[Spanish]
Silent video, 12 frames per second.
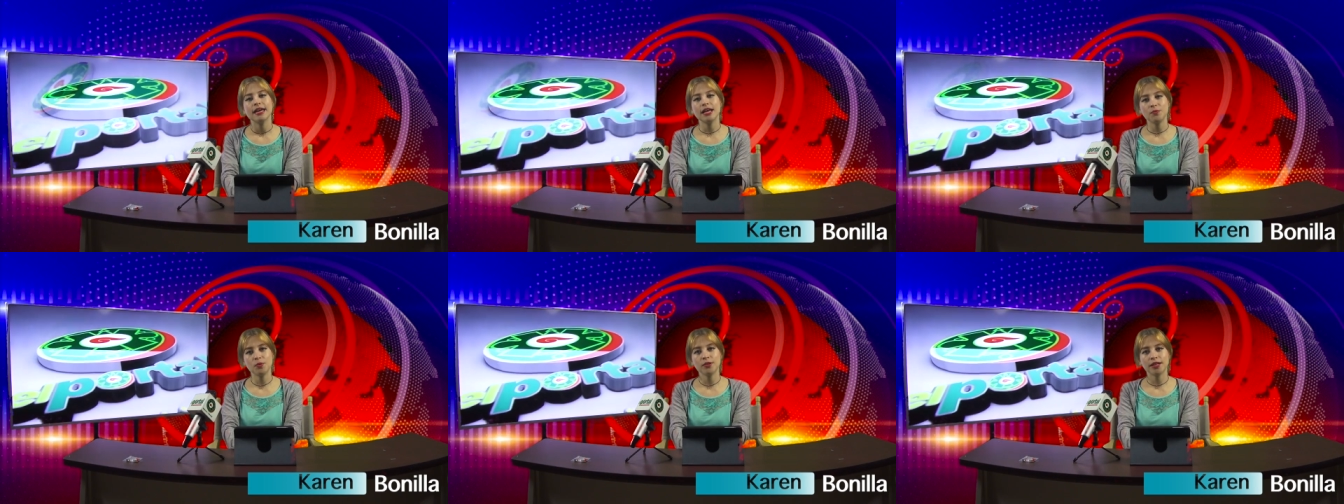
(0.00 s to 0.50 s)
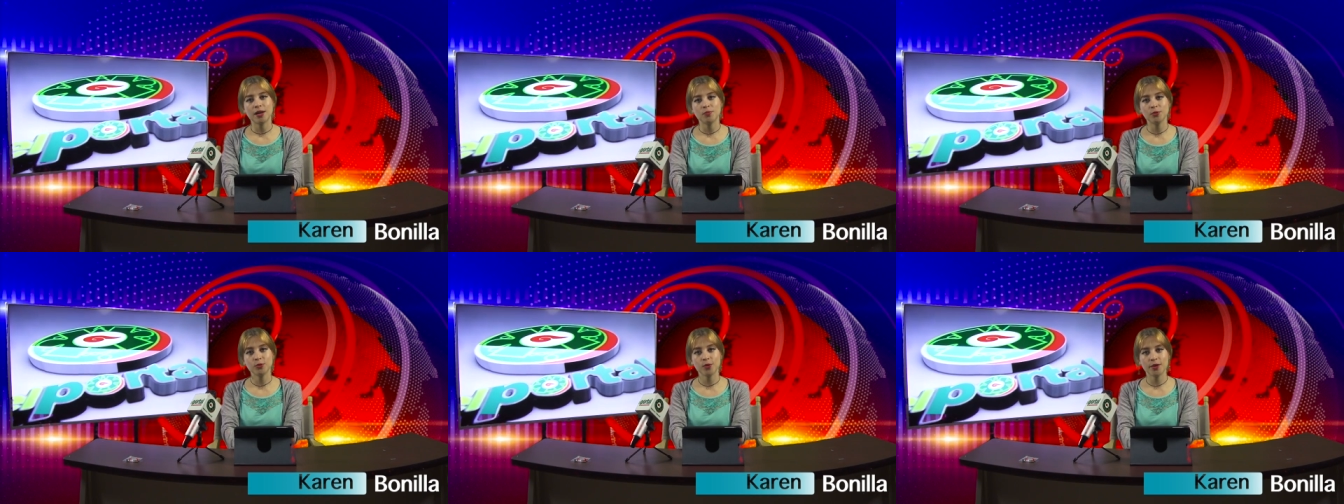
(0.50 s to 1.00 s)

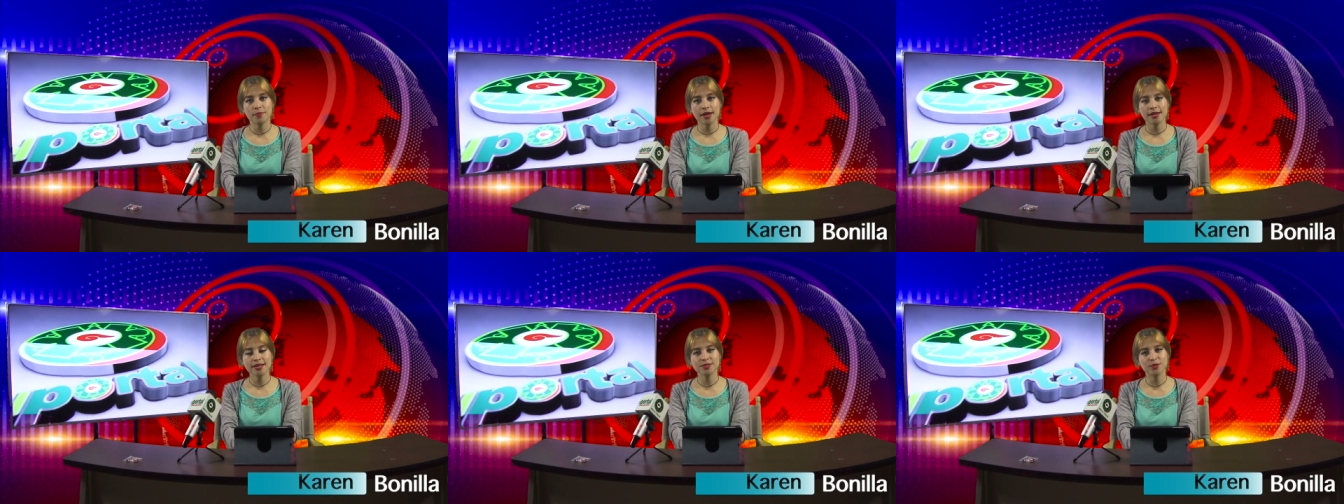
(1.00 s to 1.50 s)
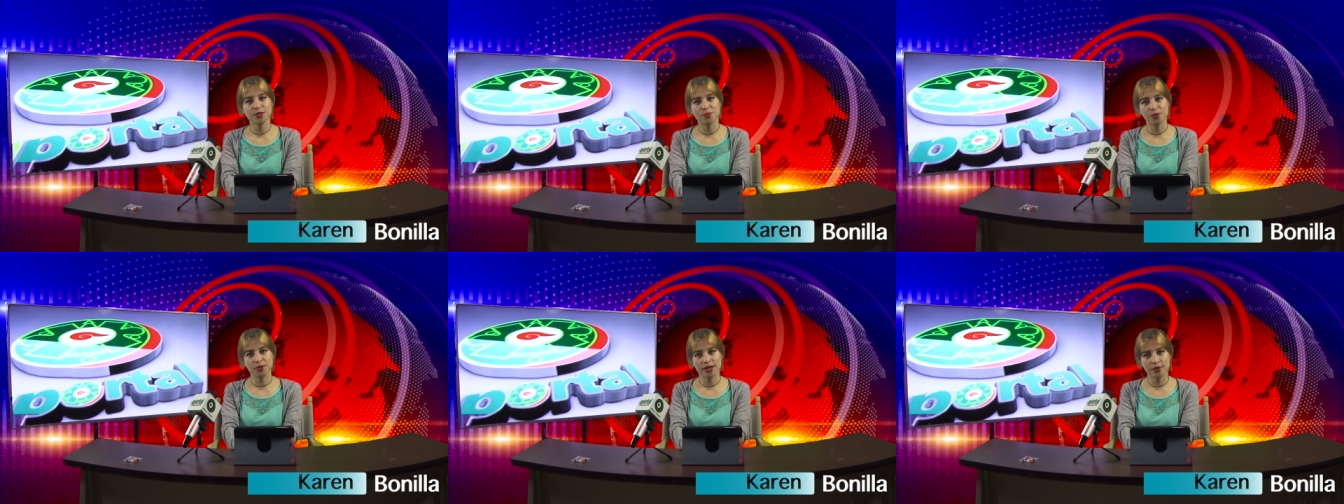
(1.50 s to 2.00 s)
elportal.mx donde
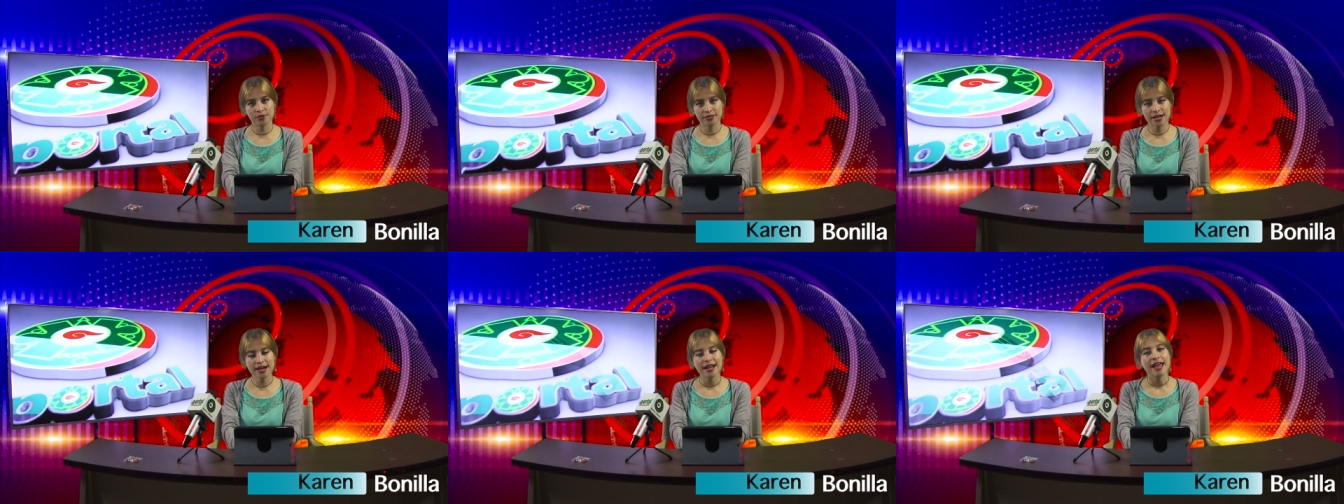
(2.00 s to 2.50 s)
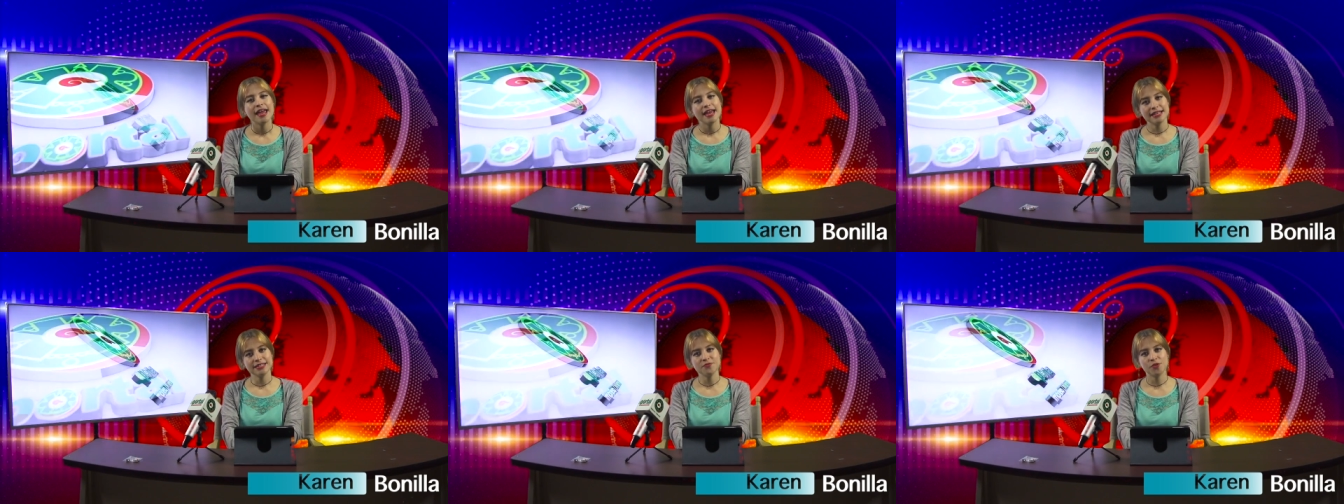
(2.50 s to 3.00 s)
podré encontrar
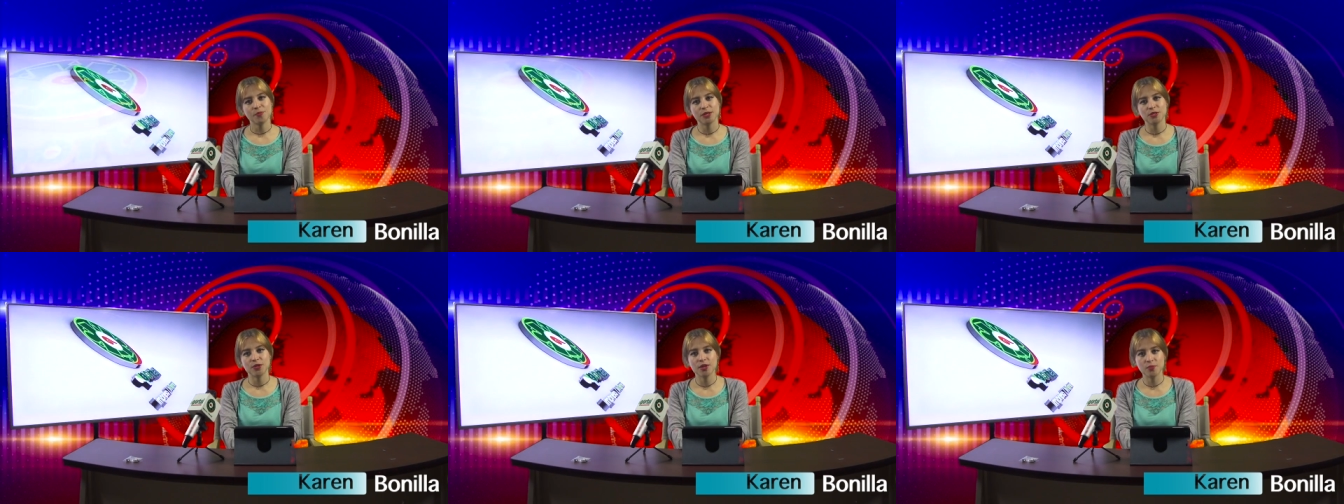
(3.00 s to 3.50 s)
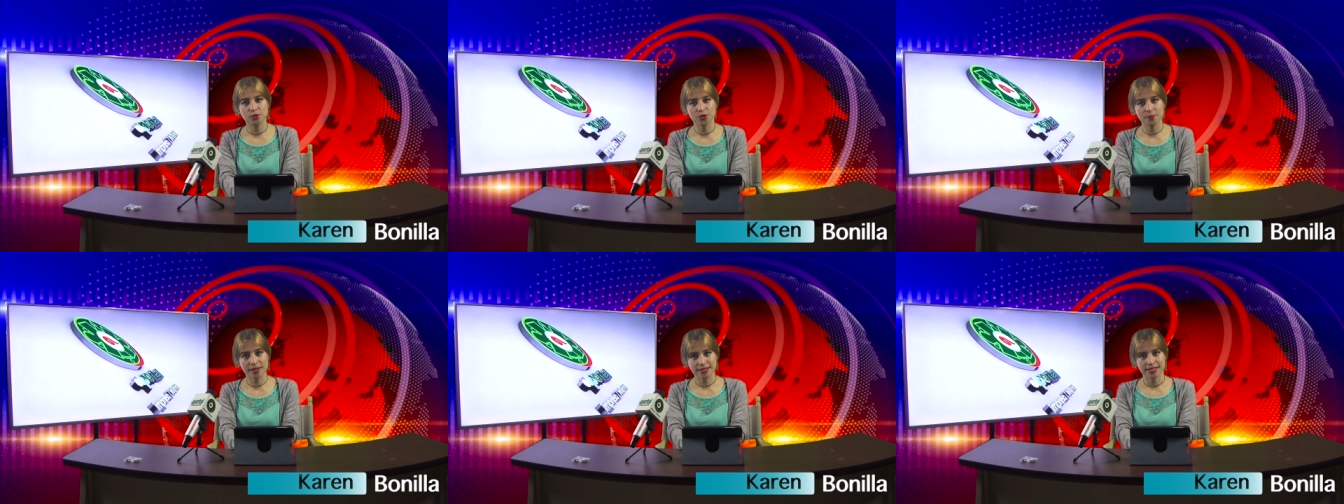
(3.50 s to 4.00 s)
esta información y
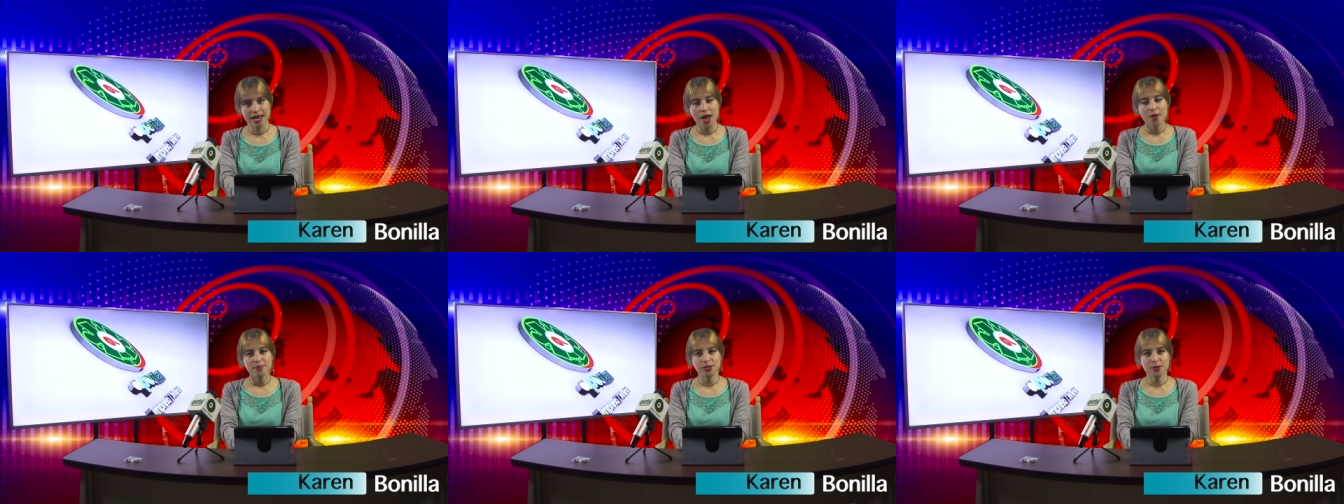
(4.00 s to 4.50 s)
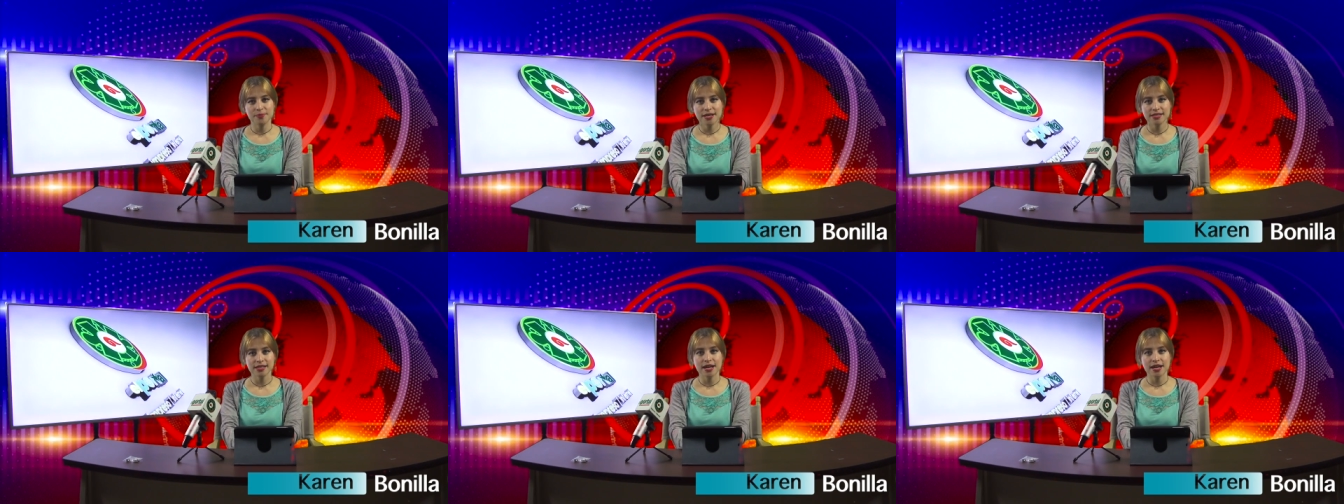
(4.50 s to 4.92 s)
mucho más. Mi nombre es